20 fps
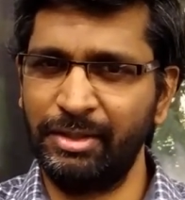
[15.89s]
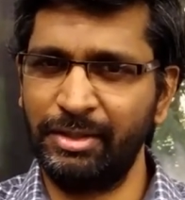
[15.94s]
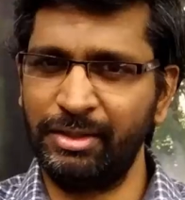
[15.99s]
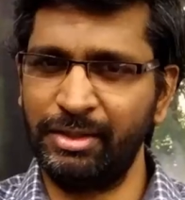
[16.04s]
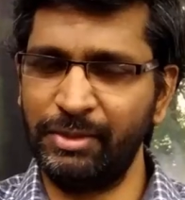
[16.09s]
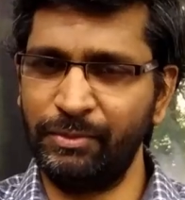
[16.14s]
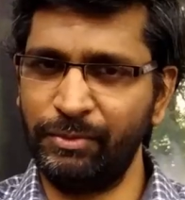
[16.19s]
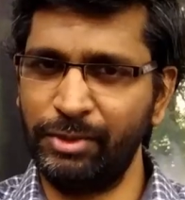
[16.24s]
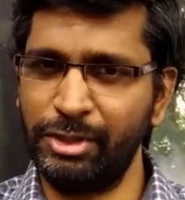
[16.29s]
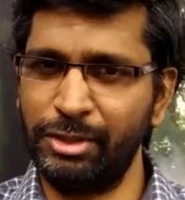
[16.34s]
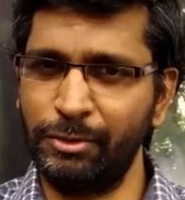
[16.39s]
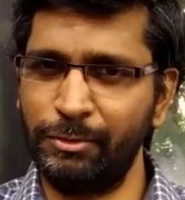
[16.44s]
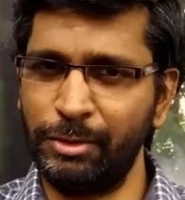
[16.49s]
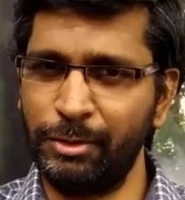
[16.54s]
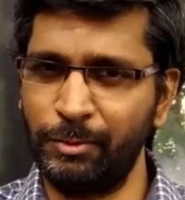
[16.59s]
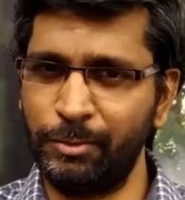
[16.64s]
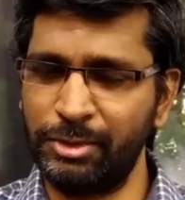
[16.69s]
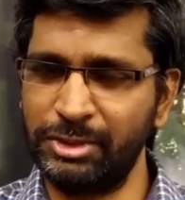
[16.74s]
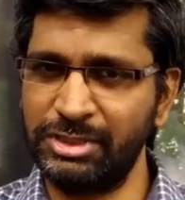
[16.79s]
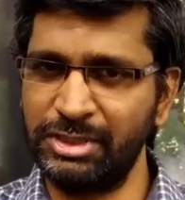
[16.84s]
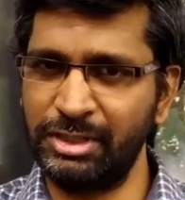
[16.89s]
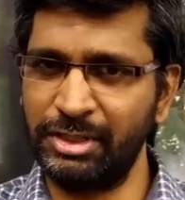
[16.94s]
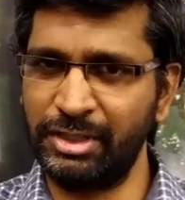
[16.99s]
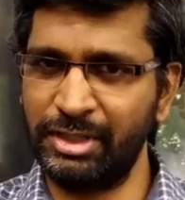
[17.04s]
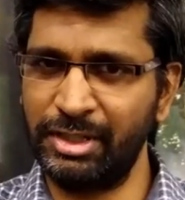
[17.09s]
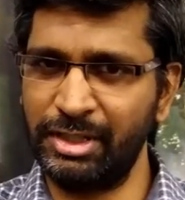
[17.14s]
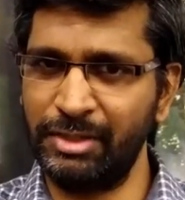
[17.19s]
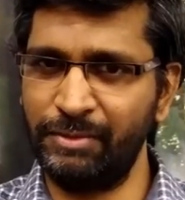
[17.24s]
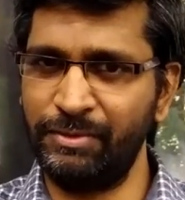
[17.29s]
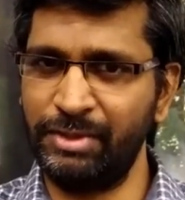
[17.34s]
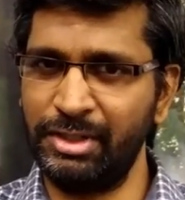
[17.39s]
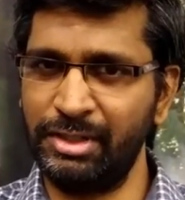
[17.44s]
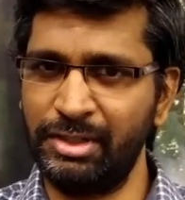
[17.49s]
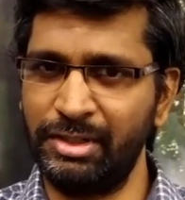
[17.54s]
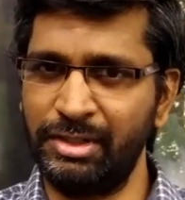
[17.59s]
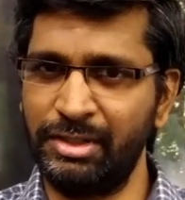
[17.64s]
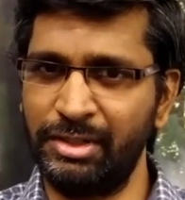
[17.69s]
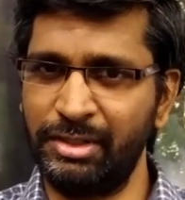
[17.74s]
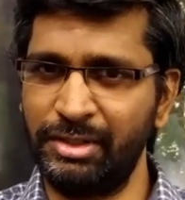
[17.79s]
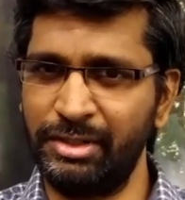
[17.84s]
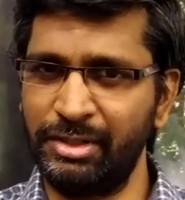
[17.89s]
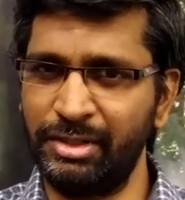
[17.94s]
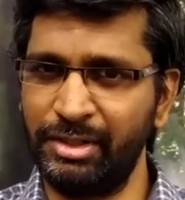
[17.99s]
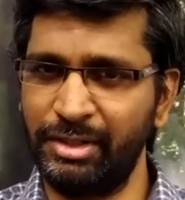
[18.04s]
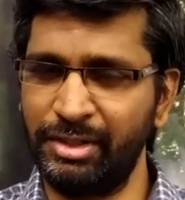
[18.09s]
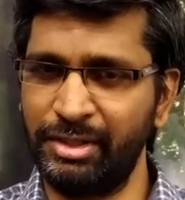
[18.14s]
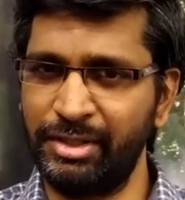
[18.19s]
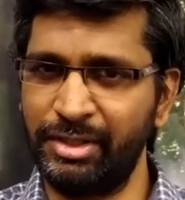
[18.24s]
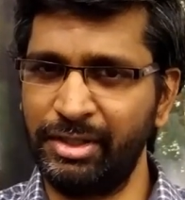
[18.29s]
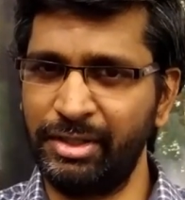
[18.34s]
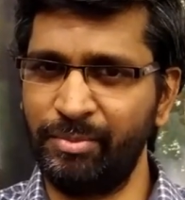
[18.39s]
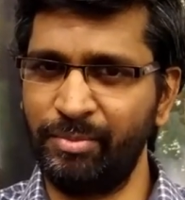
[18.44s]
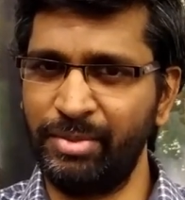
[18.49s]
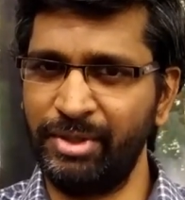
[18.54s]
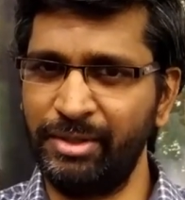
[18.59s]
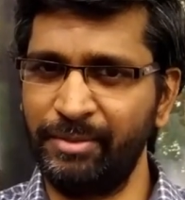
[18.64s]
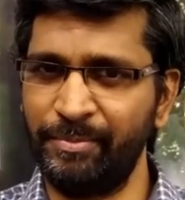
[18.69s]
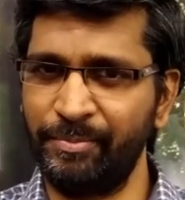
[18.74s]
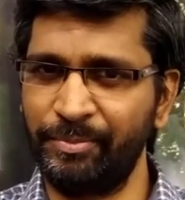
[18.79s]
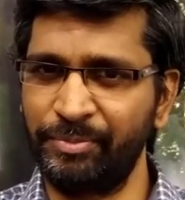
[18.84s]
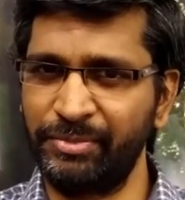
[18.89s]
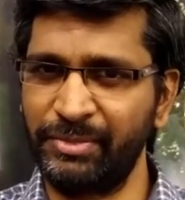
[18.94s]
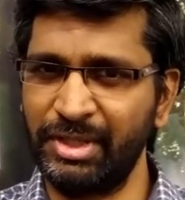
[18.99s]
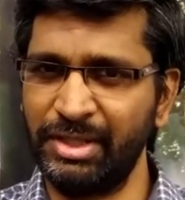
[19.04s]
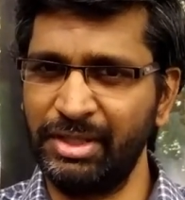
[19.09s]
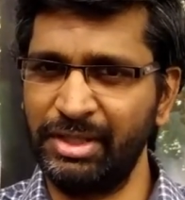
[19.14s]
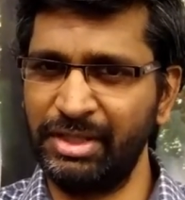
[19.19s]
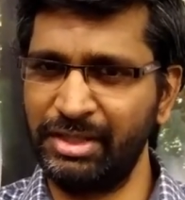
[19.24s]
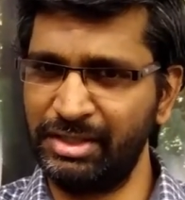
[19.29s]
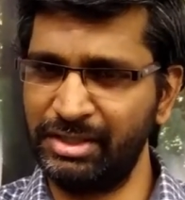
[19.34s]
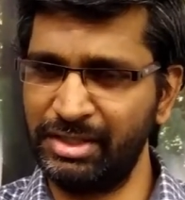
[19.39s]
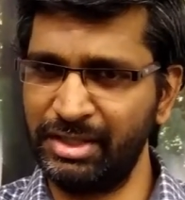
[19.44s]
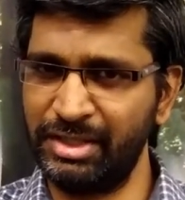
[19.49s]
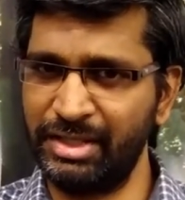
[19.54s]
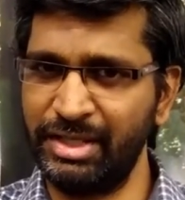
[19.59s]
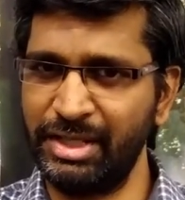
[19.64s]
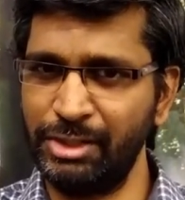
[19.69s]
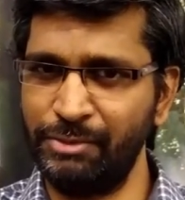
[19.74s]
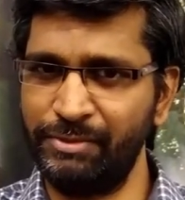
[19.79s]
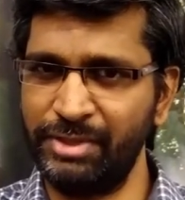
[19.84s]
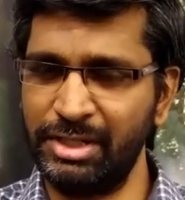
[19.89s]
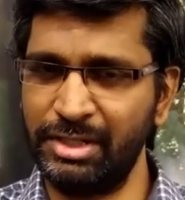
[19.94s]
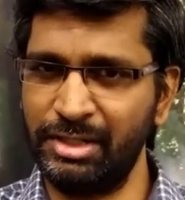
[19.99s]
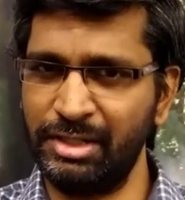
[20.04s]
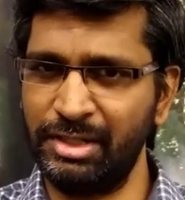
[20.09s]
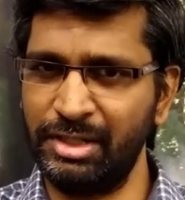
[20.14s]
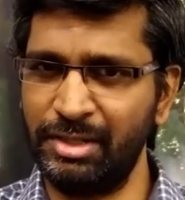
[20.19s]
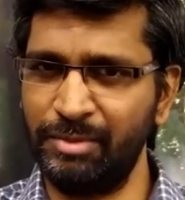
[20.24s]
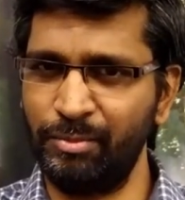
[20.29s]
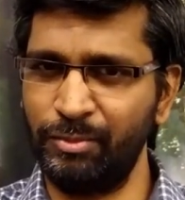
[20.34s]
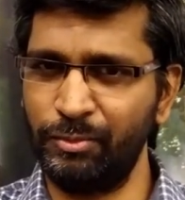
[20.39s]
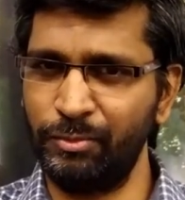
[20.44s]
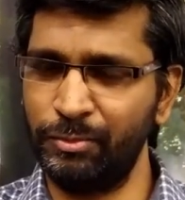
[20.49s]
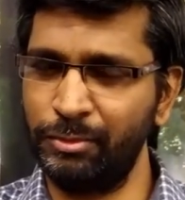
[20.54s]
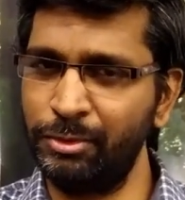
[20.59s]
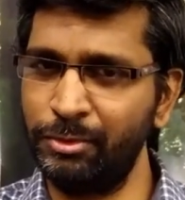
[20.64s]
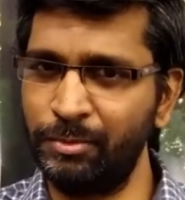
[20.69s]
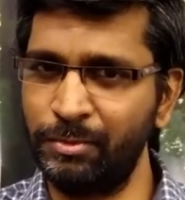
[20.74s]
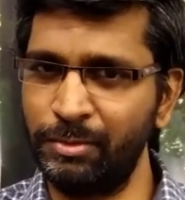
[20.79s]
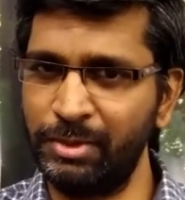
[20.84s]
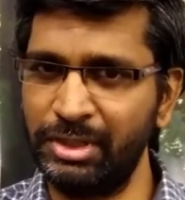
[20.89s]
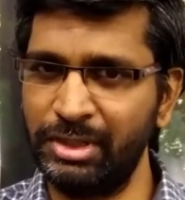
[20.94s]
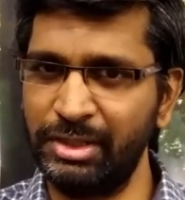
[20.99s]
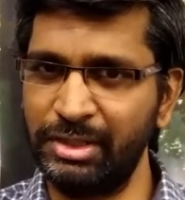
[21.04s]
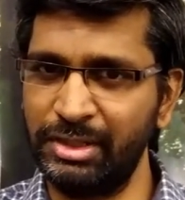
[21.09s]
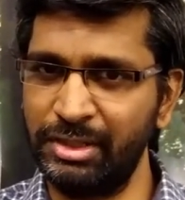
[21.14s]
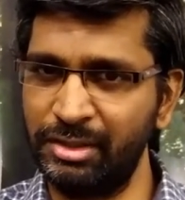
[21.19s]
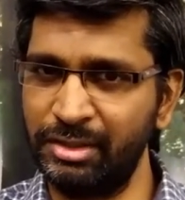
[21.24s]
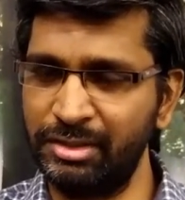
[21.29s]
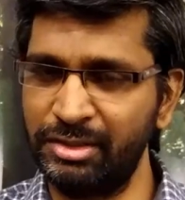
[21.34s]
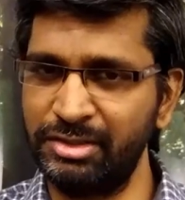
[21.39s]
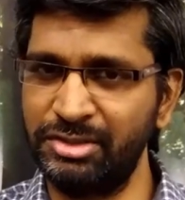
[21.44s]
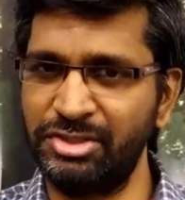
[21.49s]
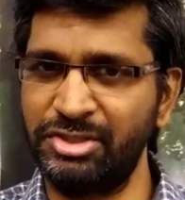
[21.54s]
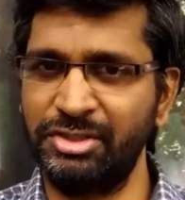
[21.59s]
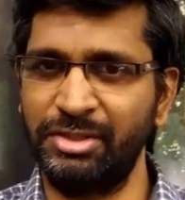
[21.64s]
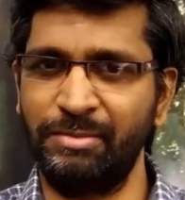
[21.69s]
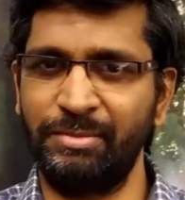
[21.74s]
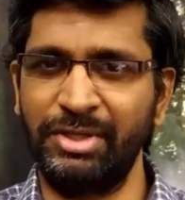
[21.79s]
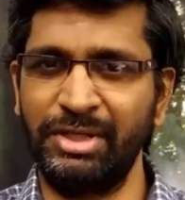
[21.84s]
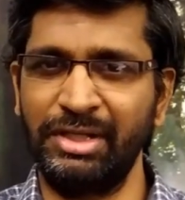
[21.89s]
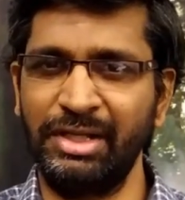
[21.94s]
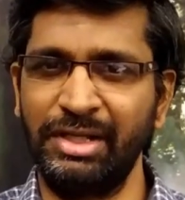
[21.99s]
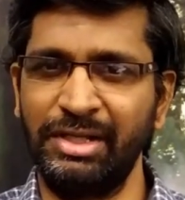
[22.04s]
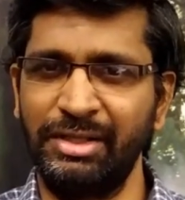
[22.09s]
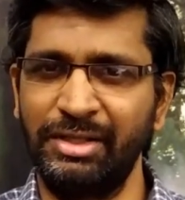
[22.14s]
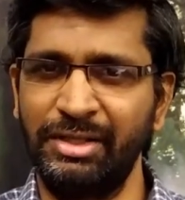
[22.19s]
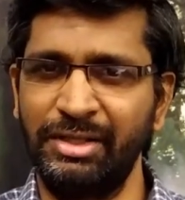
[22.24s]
இந்த வீடியோவில் ஒரு சில கேள்விகள் நான் கேட்பேன் இந்த கேள்விகள் எல்லாம் உங்களுக்குள்ளே எழுந்துச்சு அப்படின்னா